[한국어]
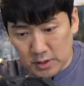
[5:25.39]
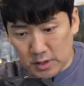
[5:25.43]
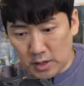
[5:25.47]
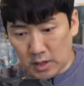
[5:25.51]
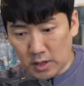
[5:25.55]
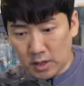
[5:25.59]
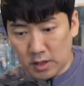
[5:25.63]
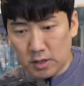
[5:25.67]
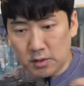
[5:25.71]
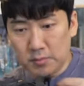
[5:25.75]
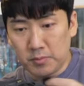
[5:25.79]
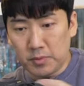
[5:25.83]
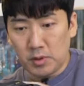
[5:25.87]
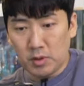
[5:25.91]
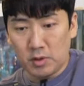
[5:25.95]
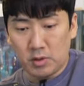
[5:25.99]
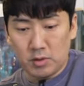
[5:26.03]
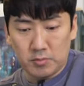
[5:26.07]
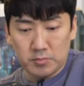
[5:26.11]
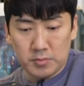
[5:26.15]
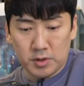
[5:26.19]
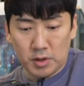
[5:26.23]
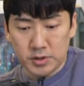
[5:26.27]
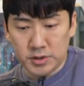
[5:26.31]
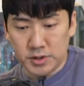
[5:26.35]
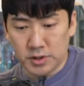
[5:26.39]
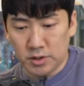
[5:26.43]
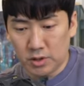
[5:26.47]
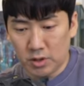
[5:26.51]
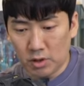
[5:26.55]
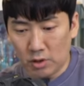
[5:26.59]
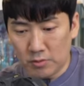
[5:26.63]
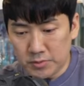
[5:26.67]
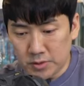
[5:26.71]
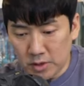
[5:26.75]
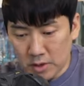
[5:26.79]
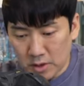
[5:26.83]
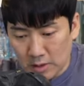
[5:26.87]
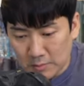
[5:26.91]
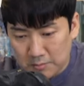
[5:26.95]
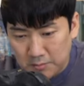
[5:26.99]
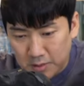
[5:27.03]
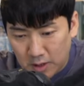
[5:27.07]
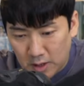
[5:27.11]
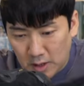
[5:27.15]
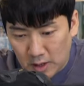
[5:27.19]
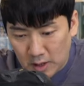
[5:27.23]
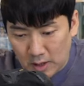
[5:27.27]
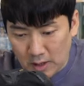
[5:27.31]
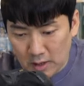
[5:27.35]
네, 이 면적이
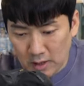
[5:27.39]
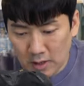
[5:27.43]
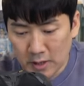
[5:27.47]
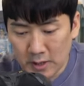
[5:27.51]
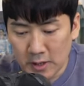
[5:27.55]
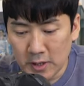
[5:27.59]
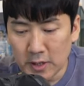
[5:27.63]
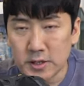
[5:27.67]
엄청납니다.